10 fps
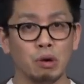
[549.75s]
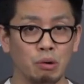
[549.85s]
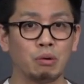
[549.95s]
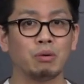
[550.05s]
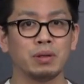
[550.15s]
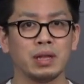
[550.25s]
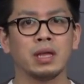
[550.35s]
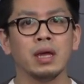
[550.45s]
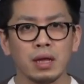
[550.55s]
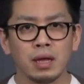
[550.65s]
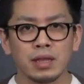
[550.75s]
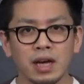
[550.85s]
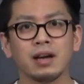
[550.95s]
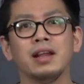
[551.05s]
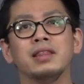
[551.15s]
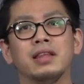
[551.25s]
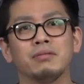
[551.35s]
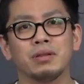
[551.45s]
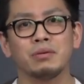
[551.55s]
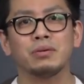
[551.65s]
方向性に逆らって
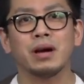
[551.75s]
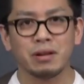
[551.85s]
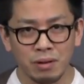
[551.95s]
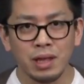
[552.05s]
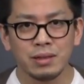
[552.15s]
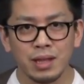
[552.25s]
るってことがあるよね。